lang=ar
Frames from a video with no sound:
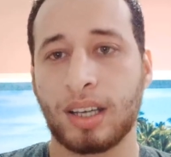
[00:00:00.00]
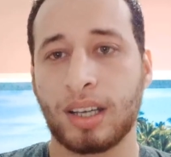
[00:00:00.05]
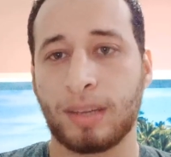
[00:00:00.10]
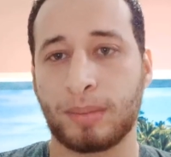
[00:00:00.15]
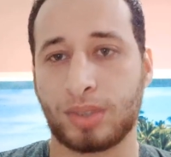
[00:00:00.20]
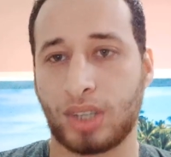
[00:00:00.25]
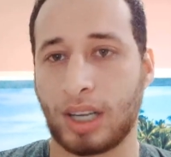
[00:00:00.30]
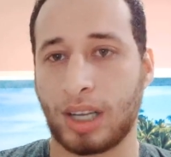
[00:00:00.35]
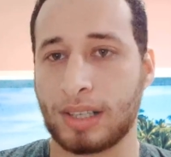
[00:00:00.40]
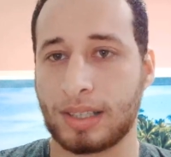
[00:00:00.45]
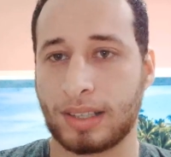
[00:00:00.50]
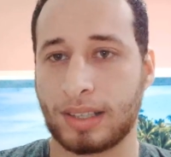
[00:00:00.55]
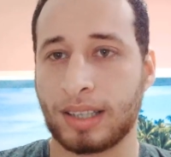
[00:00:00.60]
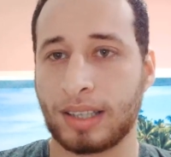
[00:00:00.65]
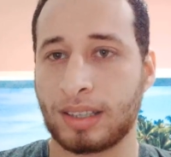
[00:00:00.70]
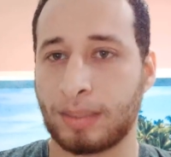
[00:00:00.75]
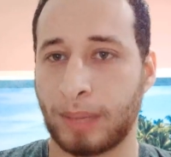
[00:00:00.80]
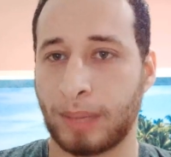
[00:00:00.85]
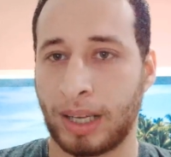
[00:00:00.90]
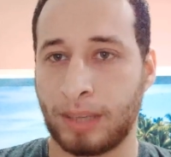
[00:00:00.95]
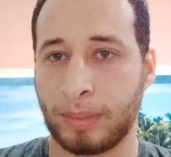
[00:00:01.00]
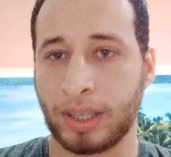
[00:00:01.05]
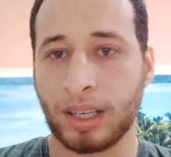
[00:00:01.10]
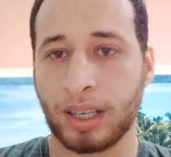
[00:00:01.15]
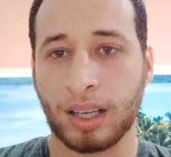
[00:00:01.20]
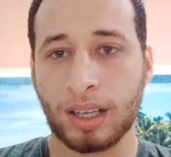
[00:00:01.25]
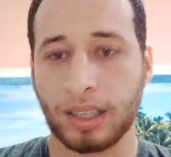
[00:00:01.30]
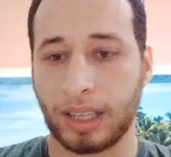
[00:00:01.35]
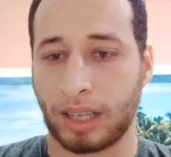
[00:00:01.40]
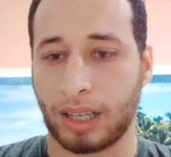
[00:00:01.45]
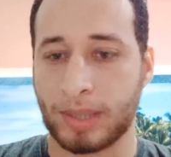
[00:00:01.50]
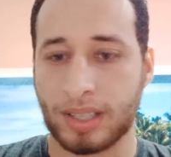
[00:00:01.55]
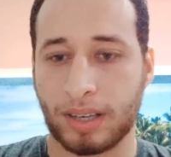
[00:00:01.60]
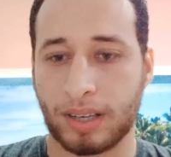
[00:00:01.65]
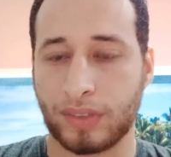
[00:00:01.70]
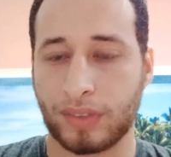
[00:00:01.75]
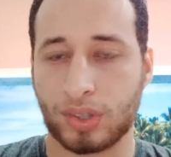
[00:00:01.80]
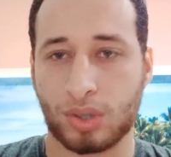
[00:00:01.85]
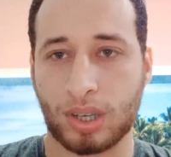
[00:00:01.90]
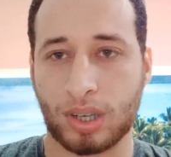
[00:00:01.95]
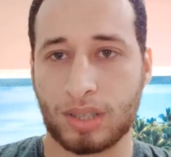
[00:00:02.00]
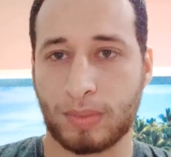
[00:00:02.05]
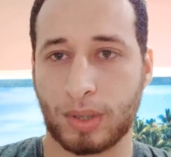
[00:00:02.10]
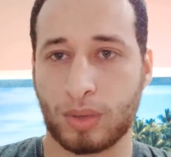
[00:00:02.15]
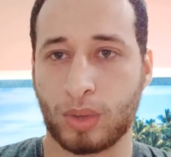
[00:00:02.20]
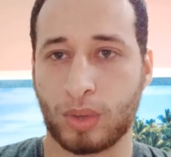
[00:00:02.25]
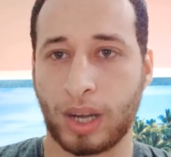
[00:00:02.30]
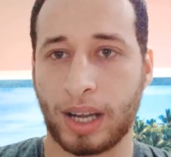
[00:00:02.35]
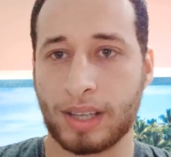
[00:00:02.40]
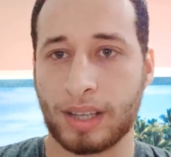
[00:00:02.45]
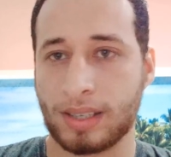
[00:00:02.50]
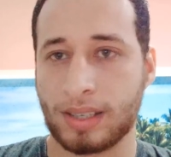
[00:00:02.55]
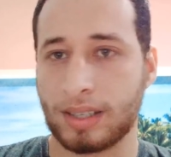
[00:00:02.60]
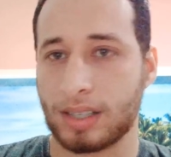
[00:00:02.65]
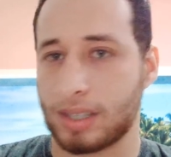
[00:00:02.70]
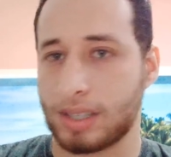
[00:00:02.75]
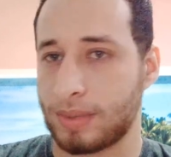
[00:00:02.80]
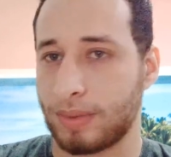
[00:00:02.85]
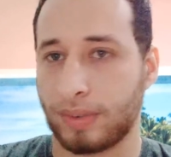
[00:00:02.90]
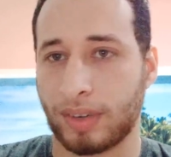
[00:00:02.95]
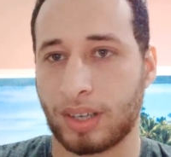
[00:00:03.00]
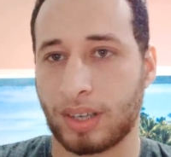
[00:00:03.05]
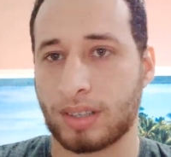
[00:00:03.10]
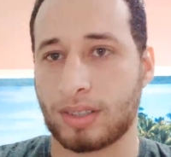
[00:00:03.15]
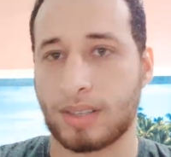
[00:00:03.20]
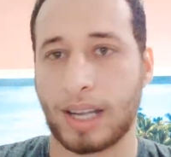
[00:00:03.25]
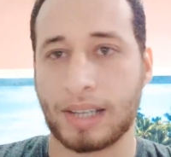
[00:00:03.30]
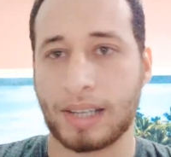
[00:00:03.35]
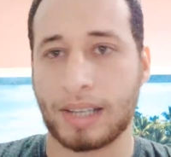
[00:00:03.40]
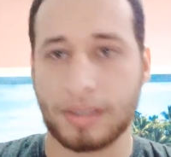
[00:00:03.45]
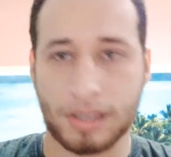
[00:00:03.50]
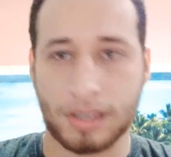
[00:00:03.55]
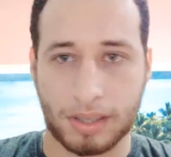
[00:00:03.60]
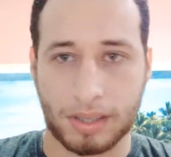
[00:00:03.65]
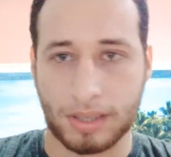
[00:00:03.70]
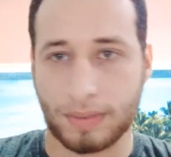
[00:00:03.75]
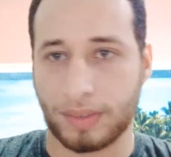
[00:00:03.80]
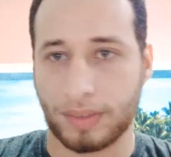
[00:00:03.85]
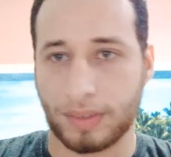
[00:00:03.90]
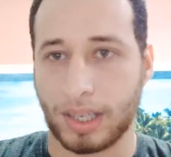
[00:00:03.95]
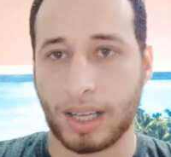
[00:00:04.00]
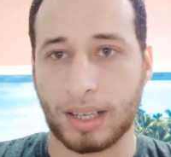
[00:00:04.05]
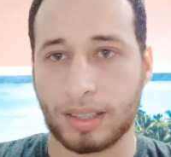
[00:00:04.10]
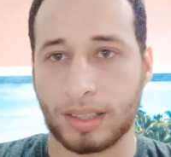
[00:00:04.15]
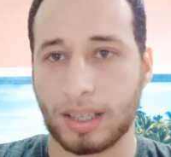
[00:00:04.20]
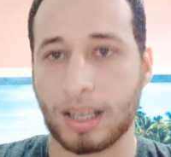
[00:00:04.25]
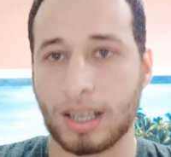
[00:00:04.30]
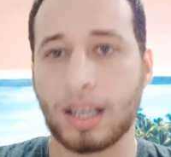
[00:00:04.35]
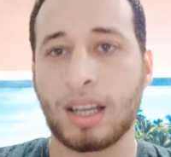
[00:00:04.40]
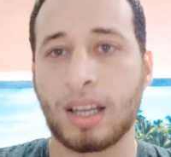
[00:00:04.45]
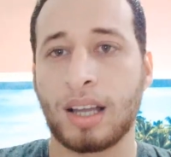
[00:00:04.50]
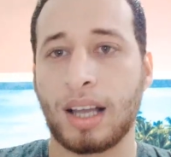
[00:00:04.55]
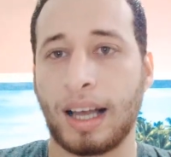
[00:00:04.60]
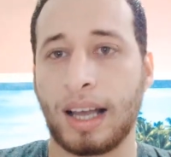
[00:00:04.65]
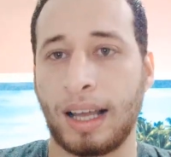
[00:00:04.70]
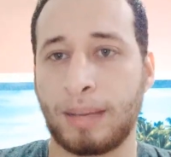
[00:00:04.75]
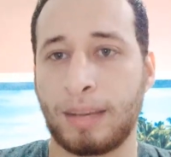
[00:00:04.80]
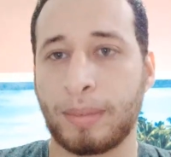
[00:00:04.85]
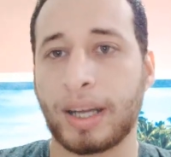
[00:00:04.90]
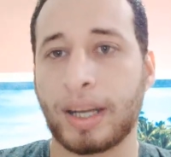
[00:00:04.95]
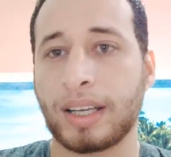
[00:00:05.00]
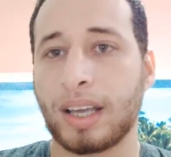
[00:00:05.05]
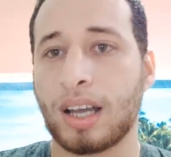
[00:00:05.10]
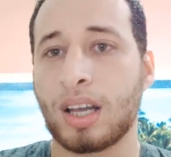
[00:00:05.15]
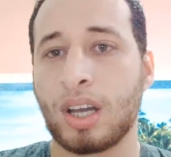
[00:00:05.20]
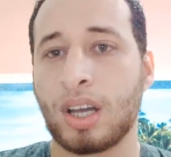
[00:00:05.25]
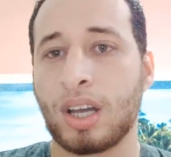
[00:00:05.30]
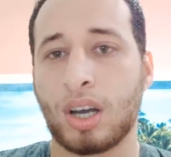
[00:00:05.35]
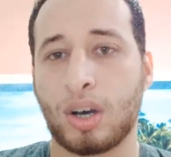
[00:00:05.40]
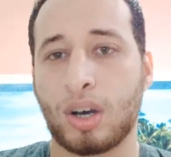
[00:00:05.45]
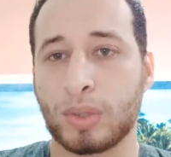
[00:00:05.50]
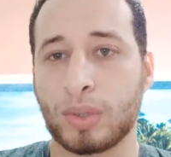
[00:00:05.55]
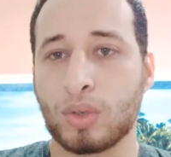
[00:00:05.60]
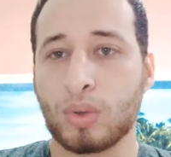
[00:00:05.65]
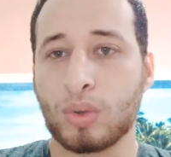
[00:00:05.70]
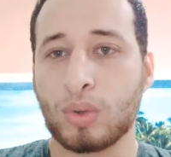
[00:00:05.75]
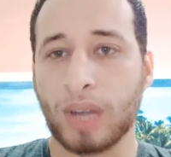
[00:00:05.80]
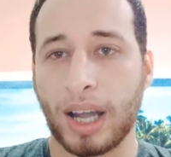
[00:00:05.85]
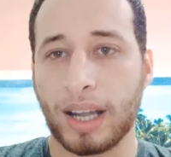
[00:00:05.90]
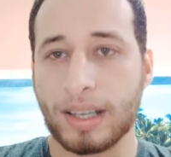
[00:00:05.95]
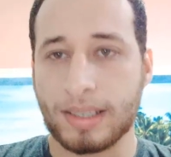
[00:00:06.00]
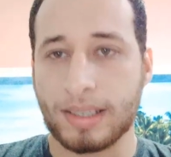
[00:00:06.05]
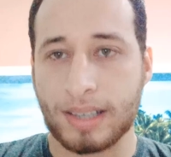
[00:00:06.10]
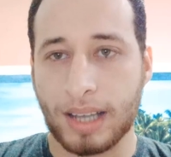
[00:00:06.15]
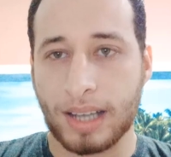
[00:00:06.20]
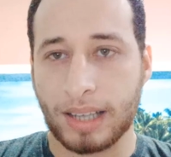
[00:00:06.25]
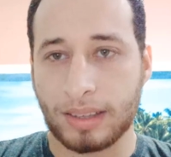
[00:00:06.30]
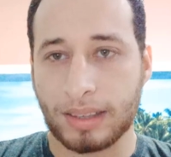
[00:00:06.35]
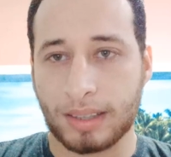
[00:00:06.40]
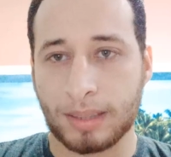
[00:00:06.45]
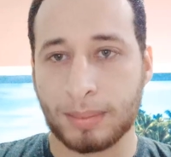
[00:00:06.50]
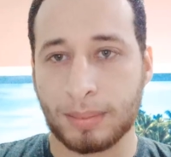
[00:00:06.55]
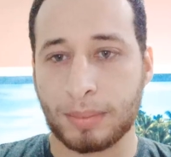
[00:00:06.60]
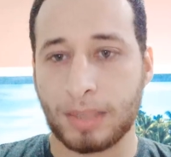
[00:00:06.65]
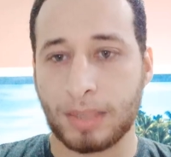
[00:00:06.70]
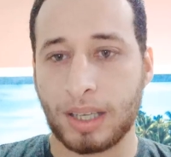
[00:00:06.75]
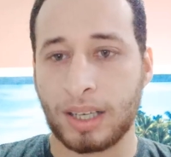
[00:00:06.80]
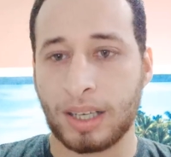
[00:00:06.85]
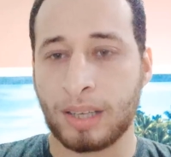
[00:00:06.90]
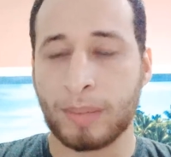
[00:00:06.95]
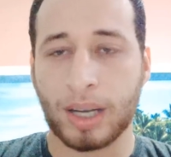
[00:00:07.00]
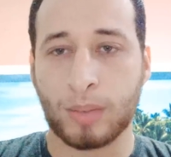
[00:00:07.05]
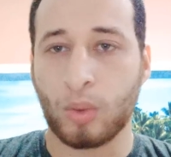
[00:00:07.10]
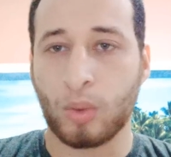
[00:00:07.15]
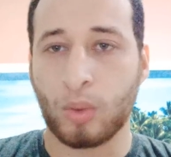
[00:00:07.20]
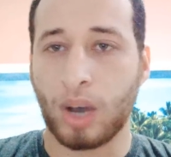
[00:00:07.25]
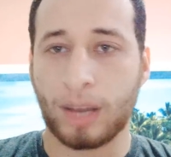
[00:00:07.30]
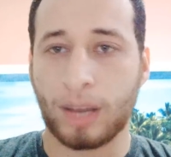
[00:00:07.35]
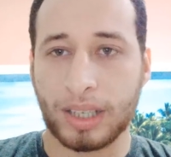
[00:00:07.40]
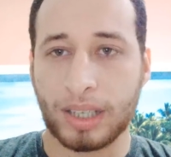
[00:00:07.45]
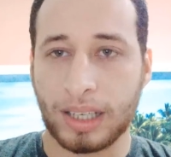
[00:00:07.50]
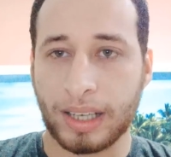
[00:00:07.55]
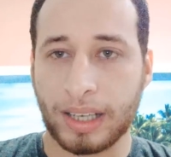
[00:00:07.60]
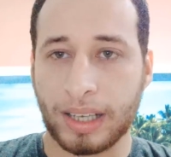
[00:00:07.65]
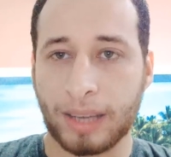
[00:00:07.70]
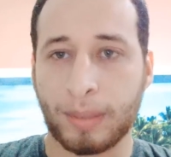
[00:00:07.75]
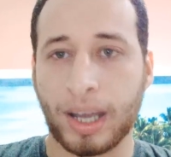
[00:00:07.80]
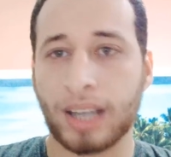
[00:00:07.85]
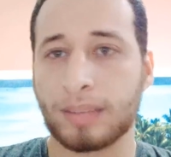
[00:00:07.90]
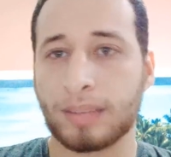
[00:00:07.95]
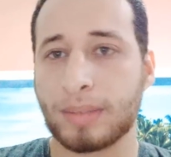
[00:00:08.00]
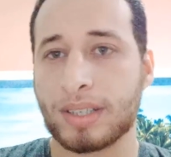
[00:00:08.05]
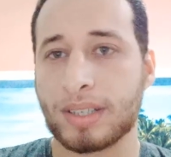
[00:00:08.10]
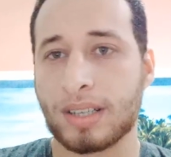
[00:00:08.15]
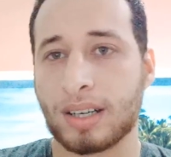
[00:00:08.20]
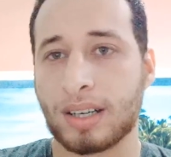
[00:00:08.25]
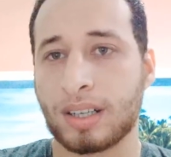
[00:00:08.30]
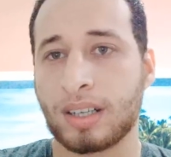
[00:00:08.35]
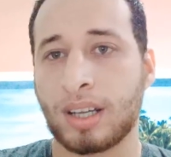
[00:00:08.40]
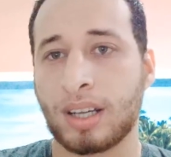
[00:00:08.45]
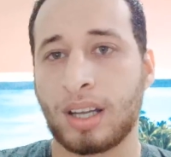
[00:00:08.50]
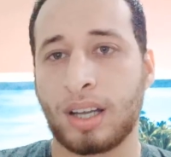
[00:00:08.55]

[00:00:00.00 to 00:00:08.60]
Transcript: مش عايزه تقدم على منحه يعني مثلا في شخص بيكون عايز يدرس في فرنسا عايز يدرس في كندا المانيا وبيكون عايز يقدم لمجموعه من الجامعات مثلا